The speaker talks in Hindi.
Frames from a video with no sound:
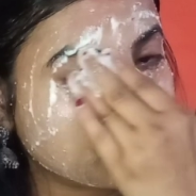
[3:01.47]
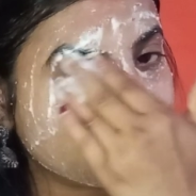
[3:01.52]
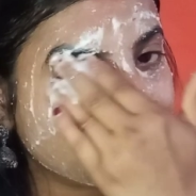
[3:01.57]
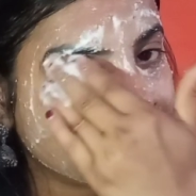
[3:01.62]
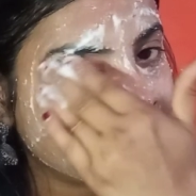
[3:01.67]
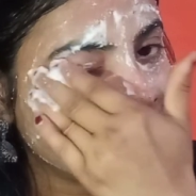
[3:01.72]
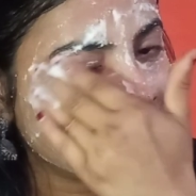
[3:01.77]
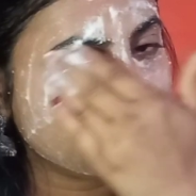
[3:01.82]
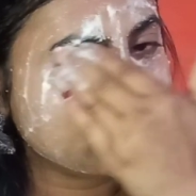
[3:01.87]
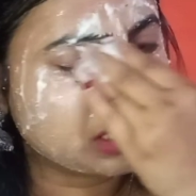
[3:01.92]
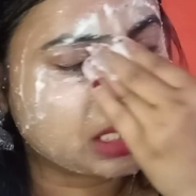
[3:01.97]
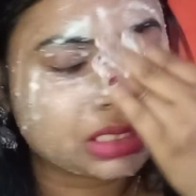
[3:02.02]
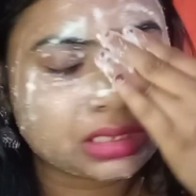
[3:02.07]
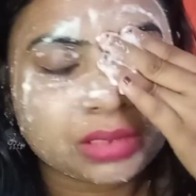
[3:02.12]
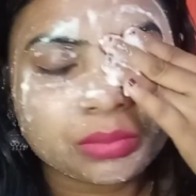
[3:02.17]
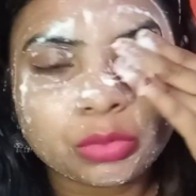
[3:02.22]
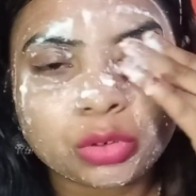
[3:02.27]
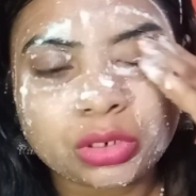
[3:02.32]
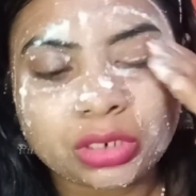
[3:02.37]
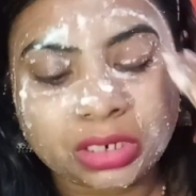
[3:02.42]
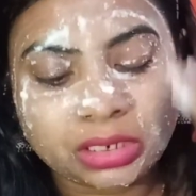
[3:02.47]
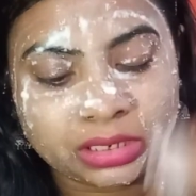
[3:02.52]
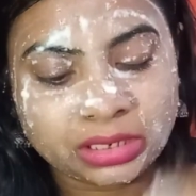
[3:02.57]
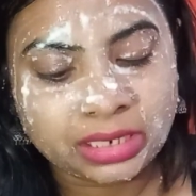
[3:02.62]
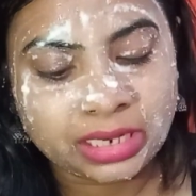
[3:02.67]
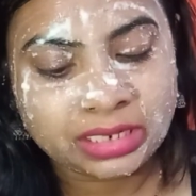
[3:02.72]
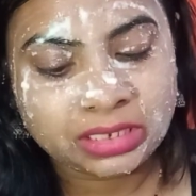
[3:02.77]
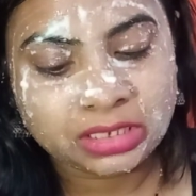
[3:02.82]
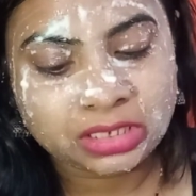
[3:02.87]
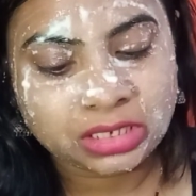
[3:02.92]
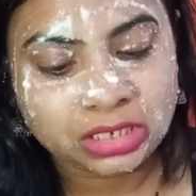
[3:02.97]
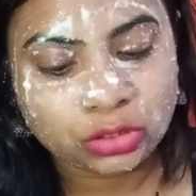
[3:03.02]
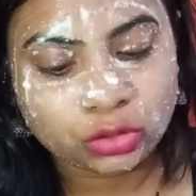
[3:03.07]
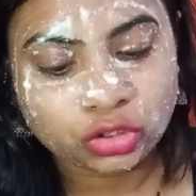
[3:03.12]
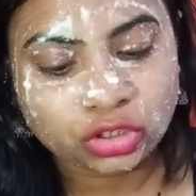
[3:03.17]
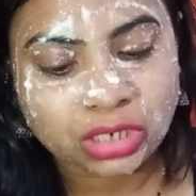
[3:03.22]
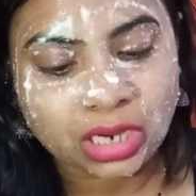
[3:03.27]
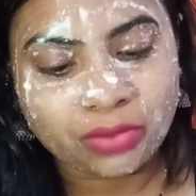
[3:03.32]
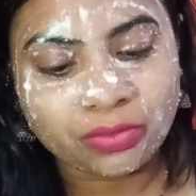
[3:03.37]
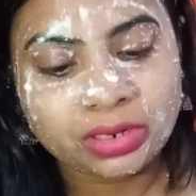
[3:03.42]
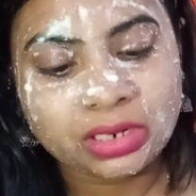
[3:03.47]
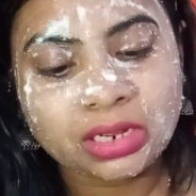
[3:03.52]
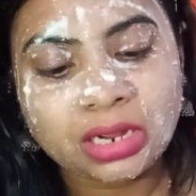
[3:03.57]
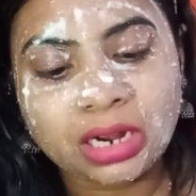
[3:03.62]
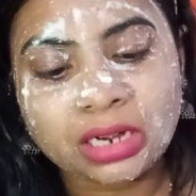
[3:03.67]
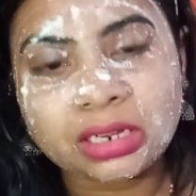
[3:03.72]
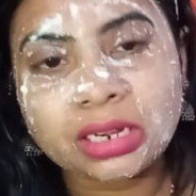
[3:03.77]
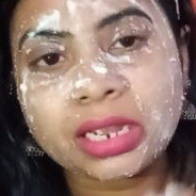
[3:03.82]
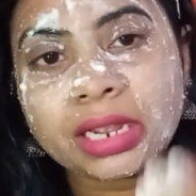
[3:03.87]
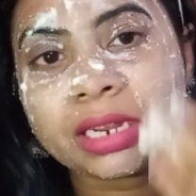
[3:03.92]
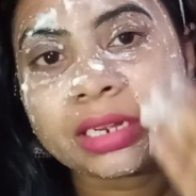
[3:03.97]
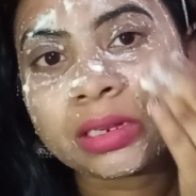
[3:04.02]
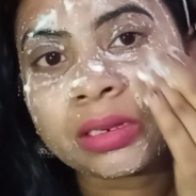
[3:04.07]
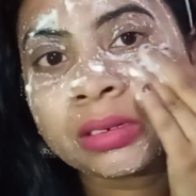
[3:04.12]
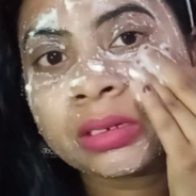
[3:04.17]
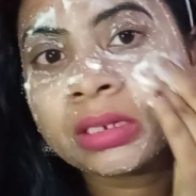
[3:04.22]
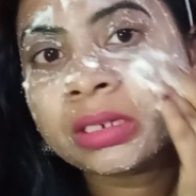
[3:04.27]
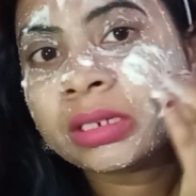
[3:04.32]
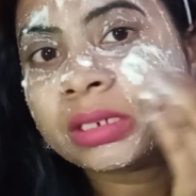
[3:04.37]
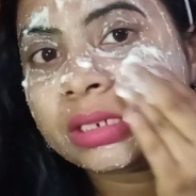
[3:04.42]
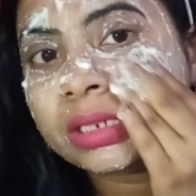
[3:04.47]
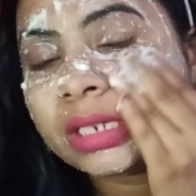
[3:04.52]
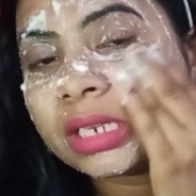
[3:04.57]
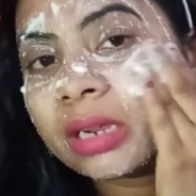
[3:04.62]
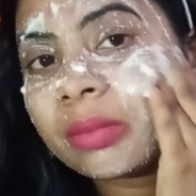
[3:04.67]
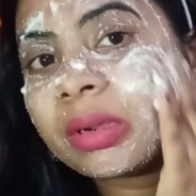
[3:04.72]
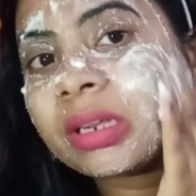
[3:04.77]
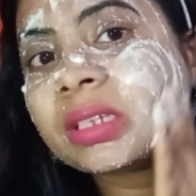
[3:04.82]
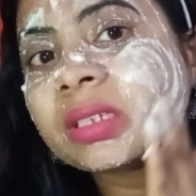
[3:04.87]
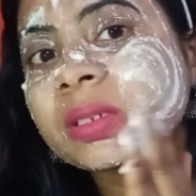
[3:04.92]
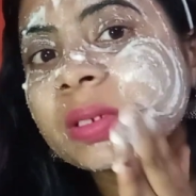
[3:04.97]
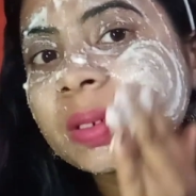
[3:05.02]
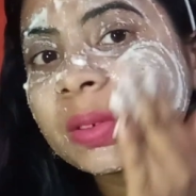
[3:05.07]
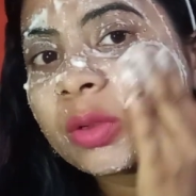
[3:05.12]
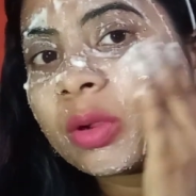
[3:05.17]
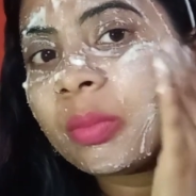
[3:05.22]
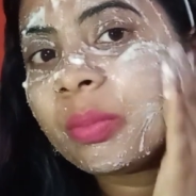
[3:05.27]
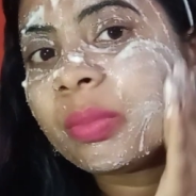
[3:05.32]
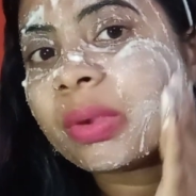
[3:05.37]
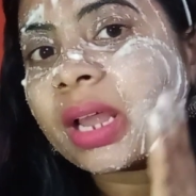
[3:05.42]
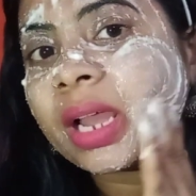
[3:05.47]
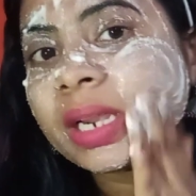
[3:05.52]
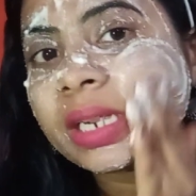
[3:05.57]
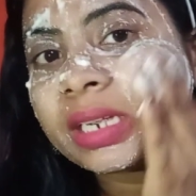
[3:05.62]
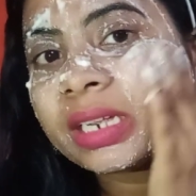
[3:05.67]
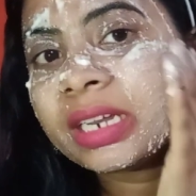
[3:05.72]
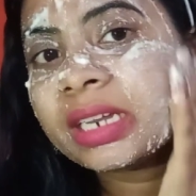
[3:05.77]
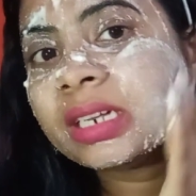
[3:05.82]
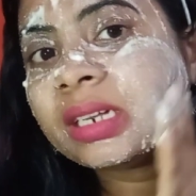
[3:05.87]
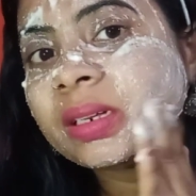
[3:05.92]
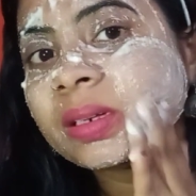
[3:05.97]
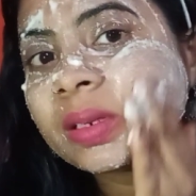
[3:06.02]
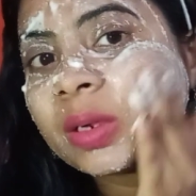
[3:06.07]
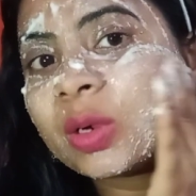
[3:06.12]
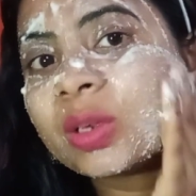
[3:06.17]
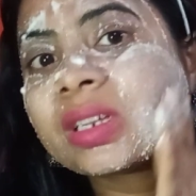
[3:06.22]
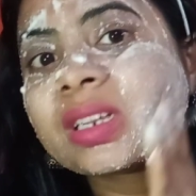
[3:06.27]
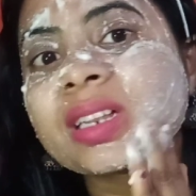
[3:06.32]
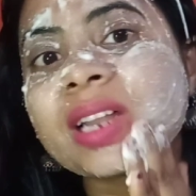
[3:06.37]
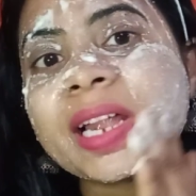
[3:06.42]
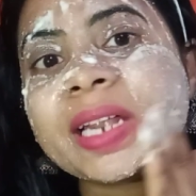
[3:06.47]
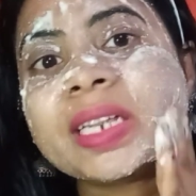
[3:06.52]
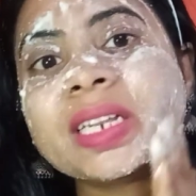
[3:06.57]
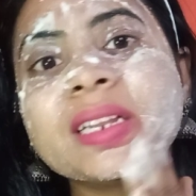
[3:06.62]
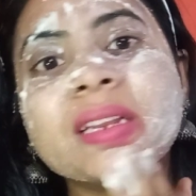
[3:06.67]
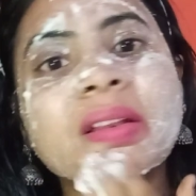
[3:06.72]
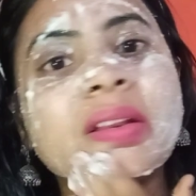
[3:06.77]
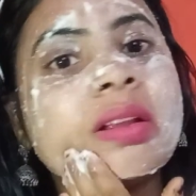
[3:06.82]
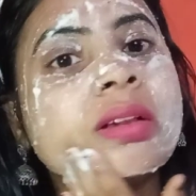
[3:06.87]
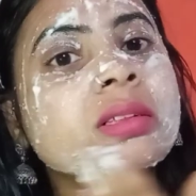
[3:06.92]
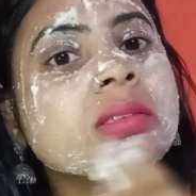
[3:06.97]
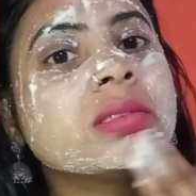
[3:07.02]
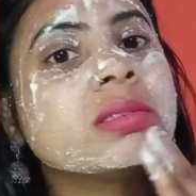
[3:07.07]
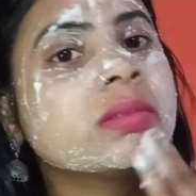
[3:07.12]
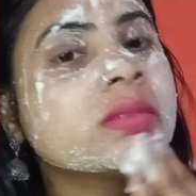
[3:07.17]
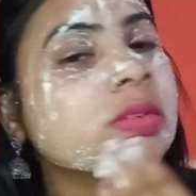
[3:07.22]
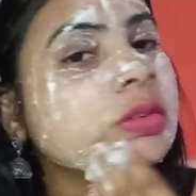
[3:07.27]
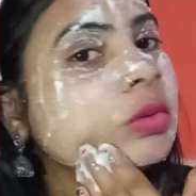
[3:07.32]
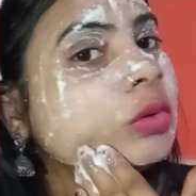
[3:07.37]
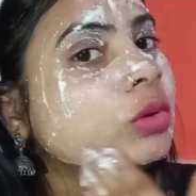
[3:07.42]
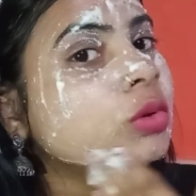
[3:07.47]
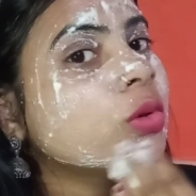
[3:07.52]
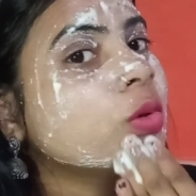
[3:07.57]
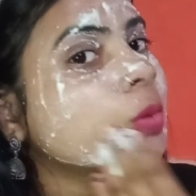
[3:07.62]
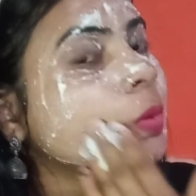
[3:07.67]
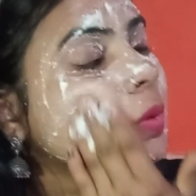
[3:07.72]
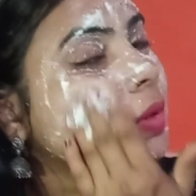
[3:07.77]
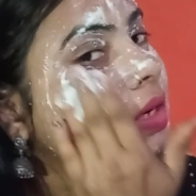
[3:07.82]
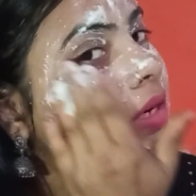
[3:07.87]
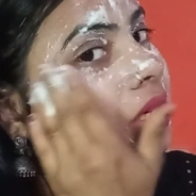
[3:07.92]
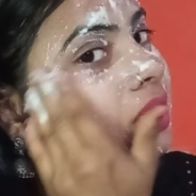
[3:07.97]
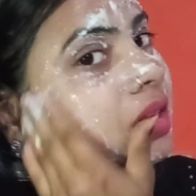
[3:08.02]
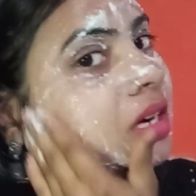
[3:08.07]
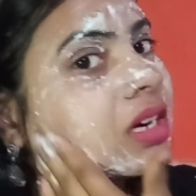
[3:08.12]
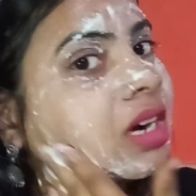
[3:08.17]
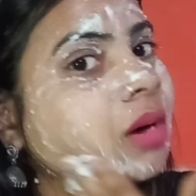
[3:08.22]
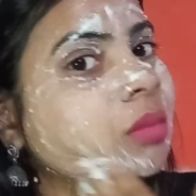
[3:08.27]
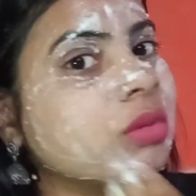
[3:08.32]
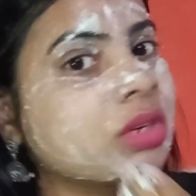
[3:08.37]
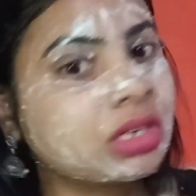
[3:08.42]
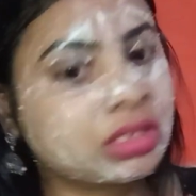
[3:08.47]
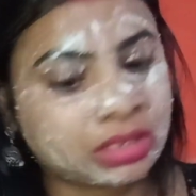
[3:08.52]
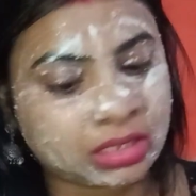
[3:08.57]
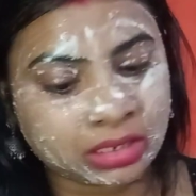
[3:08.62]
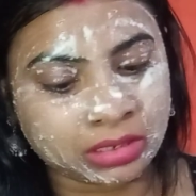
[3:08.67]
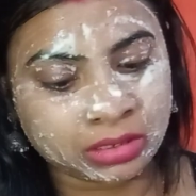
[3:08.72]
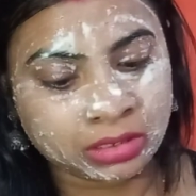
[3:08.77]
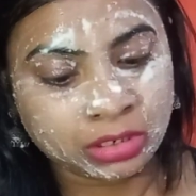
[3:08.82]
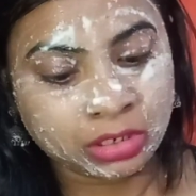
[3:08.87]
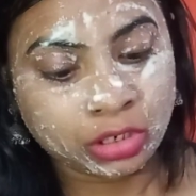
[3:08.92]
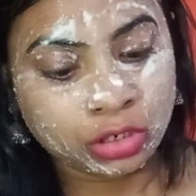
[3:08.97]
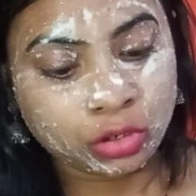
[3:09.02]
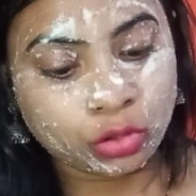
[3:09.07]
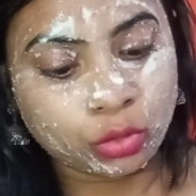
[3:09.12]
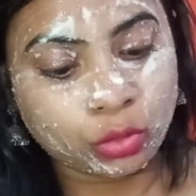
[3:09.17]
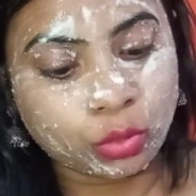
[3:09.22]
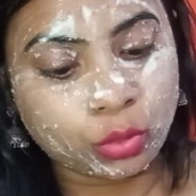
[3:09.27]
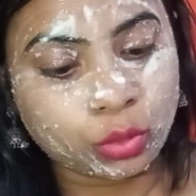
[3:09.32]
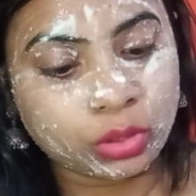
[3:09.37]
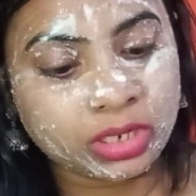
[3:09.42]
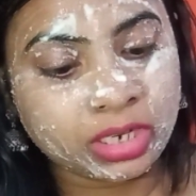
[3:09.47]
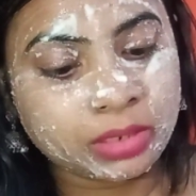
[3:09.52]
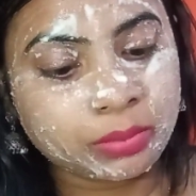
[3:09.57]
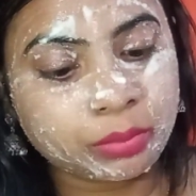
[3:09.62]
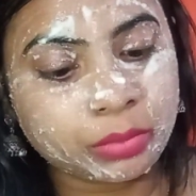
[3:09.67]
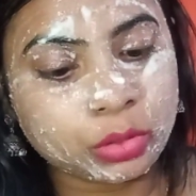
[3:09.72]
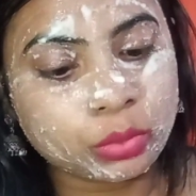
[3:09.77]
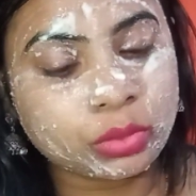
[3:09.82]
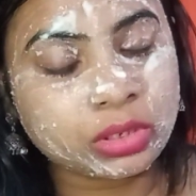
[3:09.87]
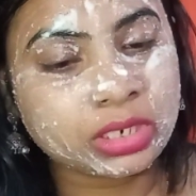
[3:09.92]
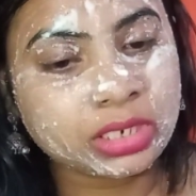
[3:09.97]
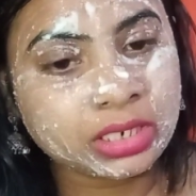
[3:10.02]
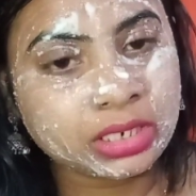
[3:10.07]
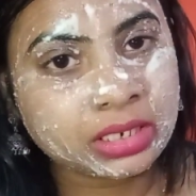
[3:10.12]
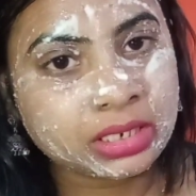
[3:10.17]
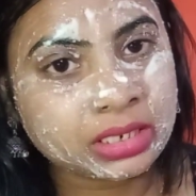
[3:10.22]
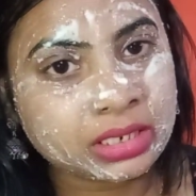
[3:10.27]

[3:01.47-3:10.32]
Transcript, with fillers: पतला नहीं ज़्यादा मोटा नहीं गाइज ये चावल का आटा है ना ये हमारी स्किन को ब्राइटन और टाइटन दोनों करने का काम करता है कोरियन ब्यूटी